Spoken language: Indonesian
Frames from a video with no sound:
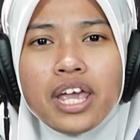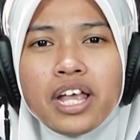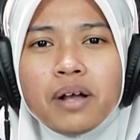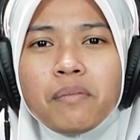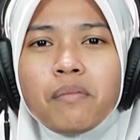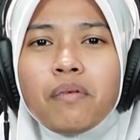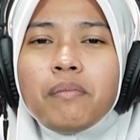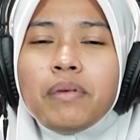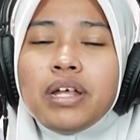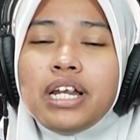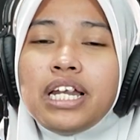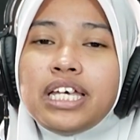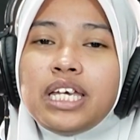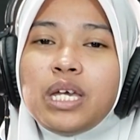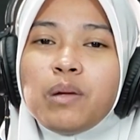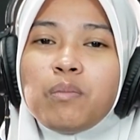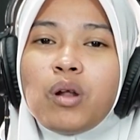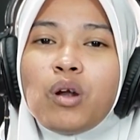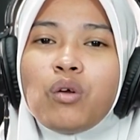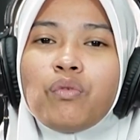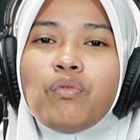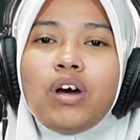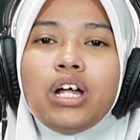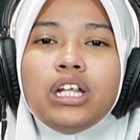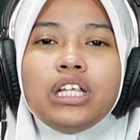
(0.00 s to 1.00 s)
yang memiliki
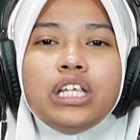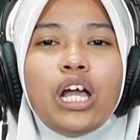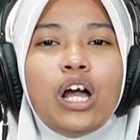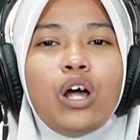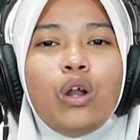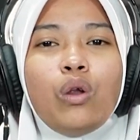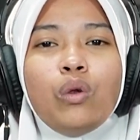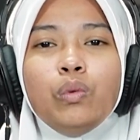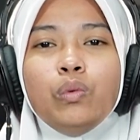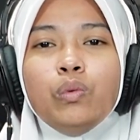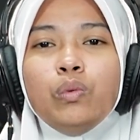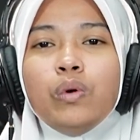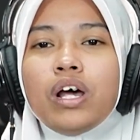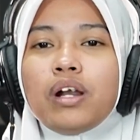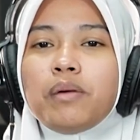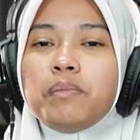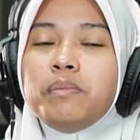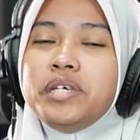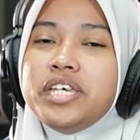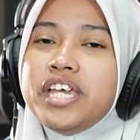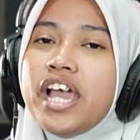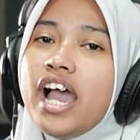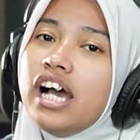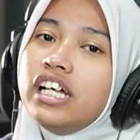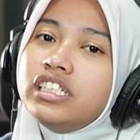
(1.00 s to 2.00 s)
manfaat yang luar
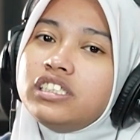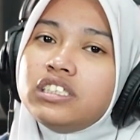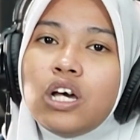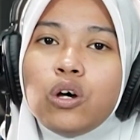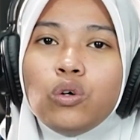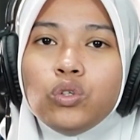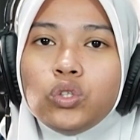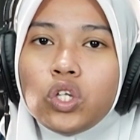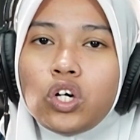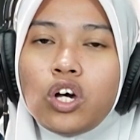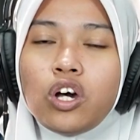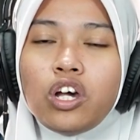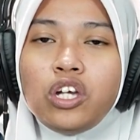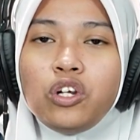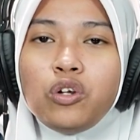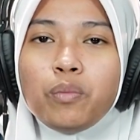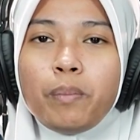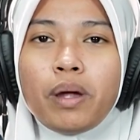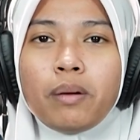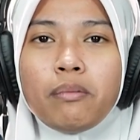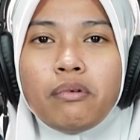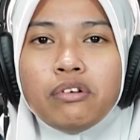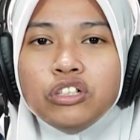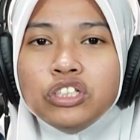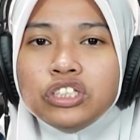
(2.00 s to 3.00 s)
biasa untuk
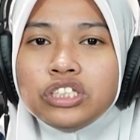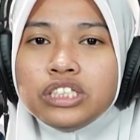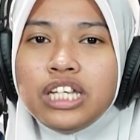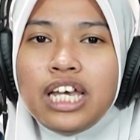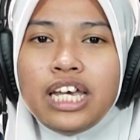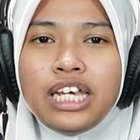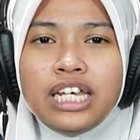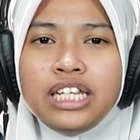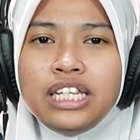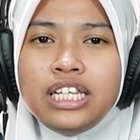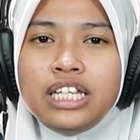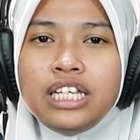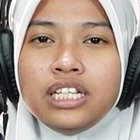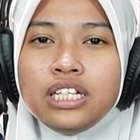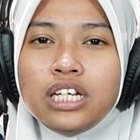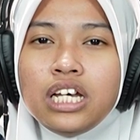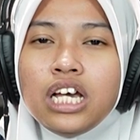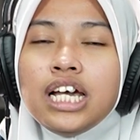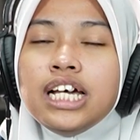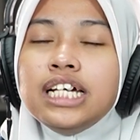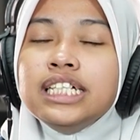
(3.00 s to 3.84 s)
kehidupan manusia ini.